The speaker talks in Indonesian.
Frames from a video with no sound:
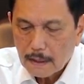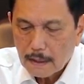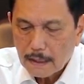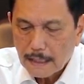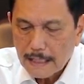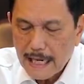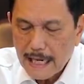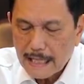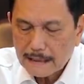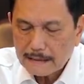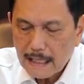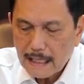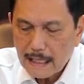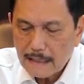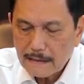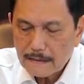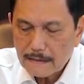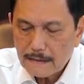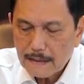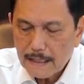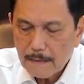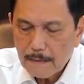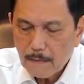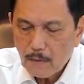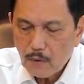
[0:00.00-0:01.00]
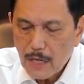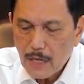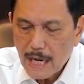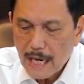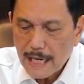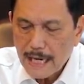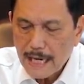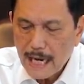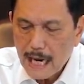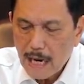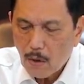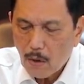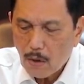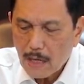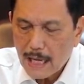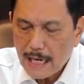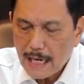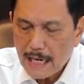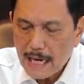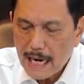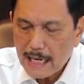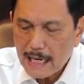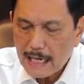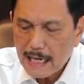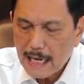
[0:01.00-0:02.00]
Kegiatan seni budaya,
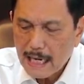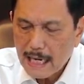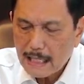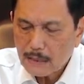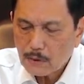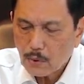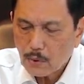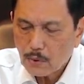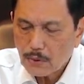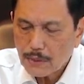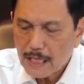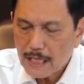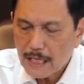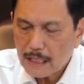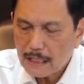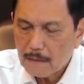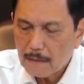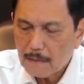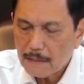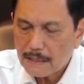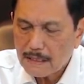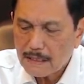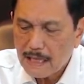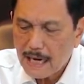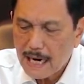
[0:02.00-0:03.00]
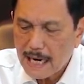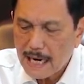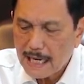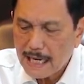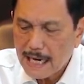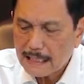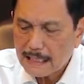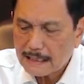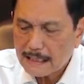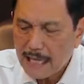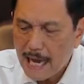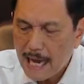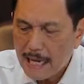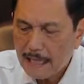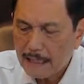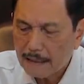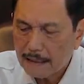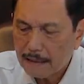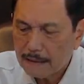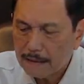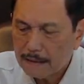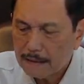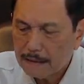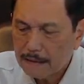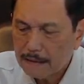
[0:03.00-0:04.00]
olahraga, sosial
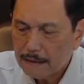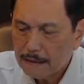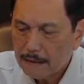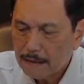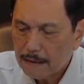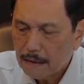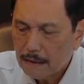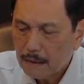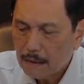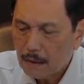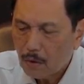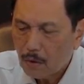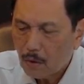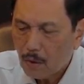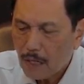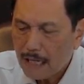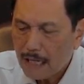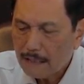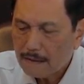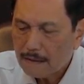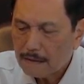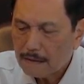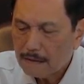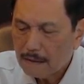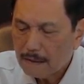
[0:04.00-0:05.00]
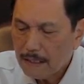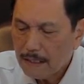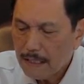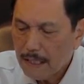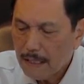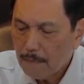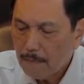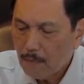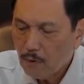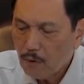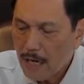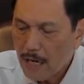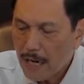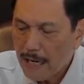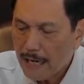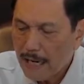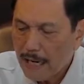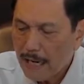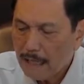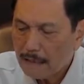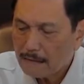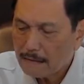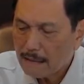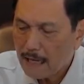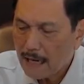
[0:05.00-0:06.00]
kemasyarakatan, lokasi seni
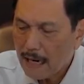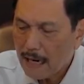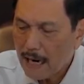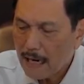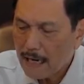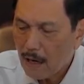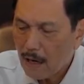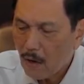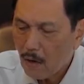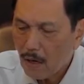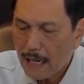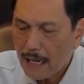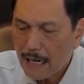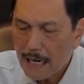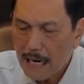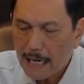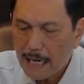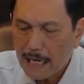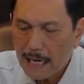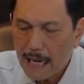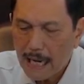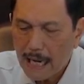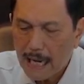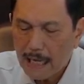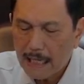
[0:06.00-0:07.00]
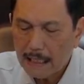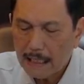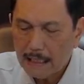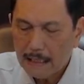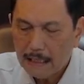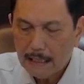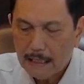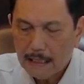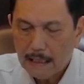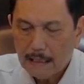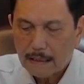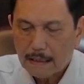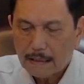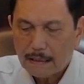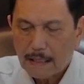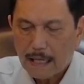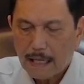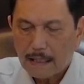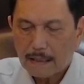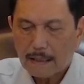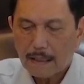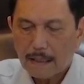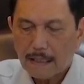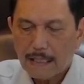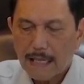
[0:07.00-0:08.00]
budaya, sarana olahraga,
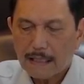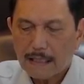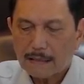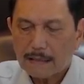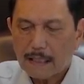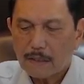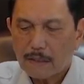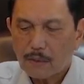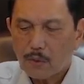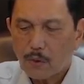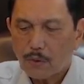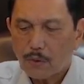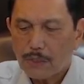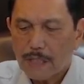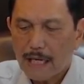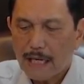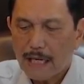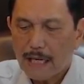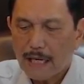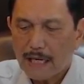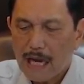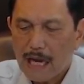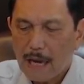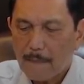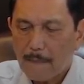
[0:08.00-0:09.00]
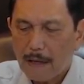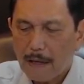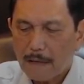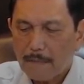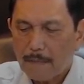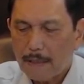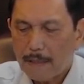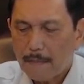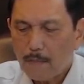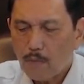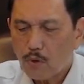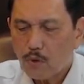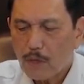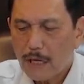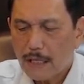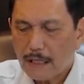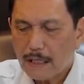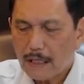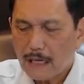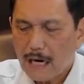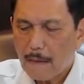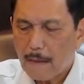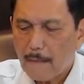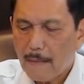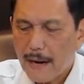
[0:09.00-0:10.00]
dan kegiatan sosial yang dapat
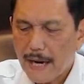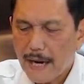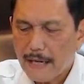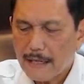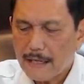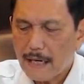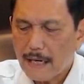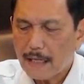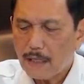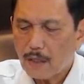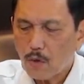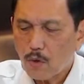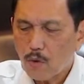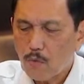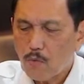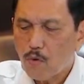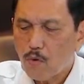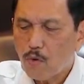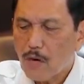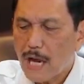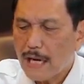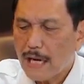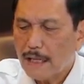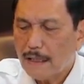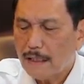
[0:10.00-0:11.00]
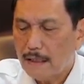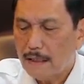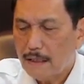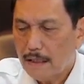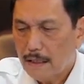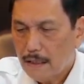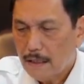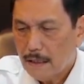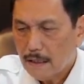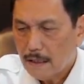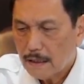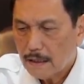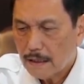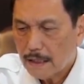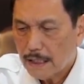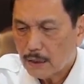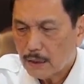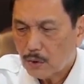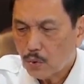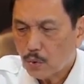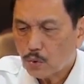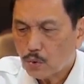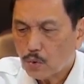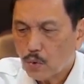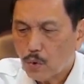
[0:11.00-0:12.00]
menimbulkan keramaian dan kerumunan
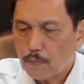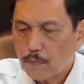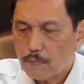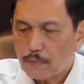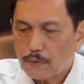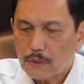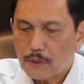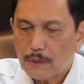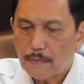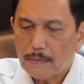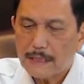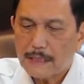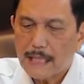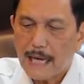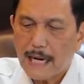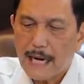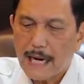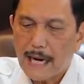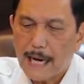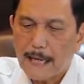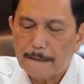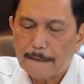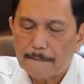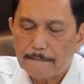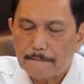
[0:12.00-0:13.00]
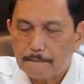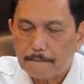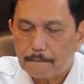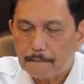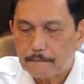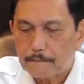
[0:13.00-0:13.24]
ditutup sementara.